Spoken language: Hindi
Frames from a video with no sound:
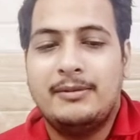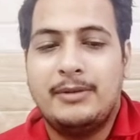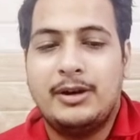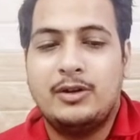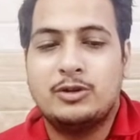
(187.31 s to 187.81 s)

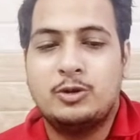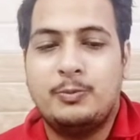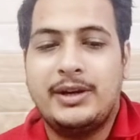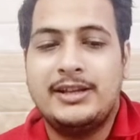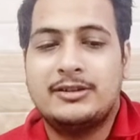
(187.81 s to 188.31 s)
मिग्नोस
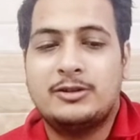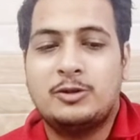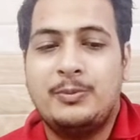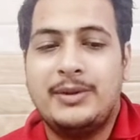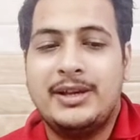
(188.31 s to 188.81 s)
दुप्रीज
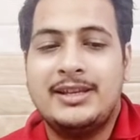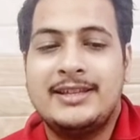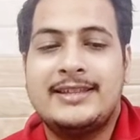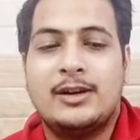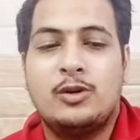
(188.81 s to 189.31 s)

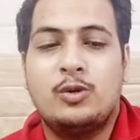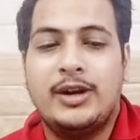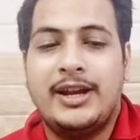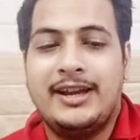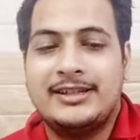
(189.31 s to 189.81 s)
तुमी सेखो
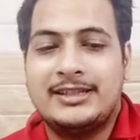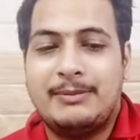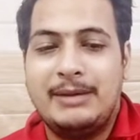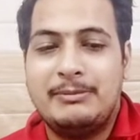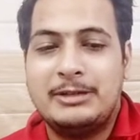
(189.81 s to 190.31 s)
खुने
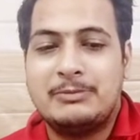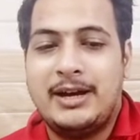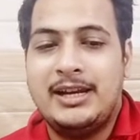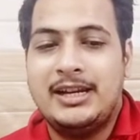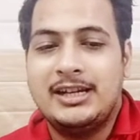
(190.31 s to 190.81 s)
शबनीम
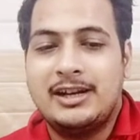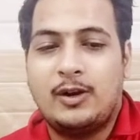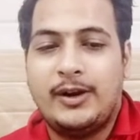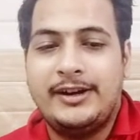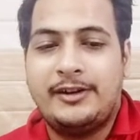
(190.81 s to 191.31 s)
इस्माइल
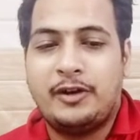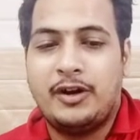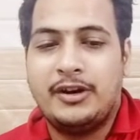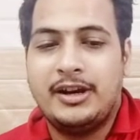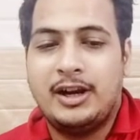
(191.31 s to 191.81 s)
क्लॉय
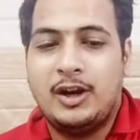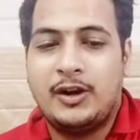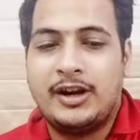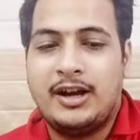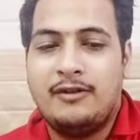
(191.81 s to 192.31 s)
ट्रॉन
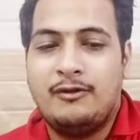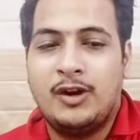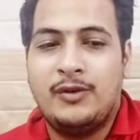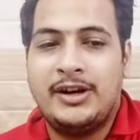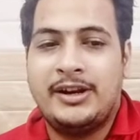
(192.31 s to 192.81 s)
लॉरा
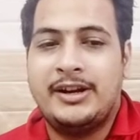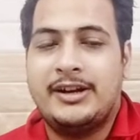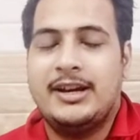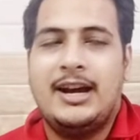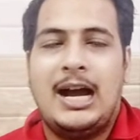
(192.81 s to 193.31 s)
वॉलवर्ड
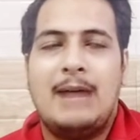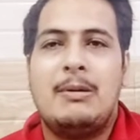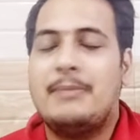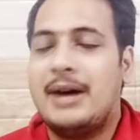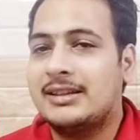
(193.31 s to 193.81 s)
रेट अब
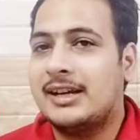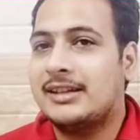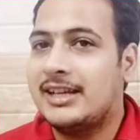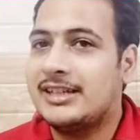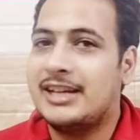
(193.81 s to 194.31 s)
हम बात
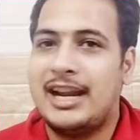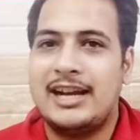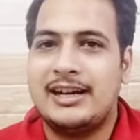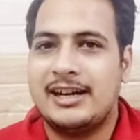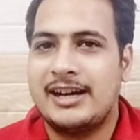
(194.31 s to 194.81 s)
करते हैं
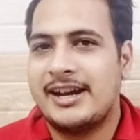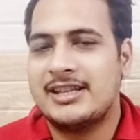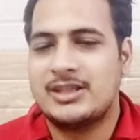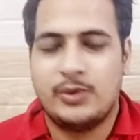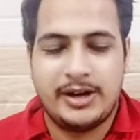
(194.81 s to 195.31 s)
श्रीलंका का क्या
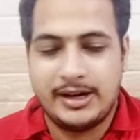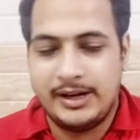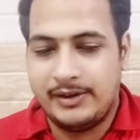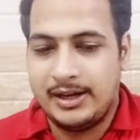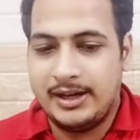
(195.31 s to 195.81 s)
स्क्वाड
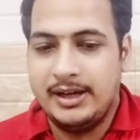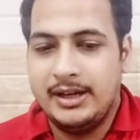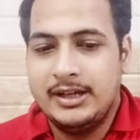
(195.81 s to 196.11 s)
रहने वाला है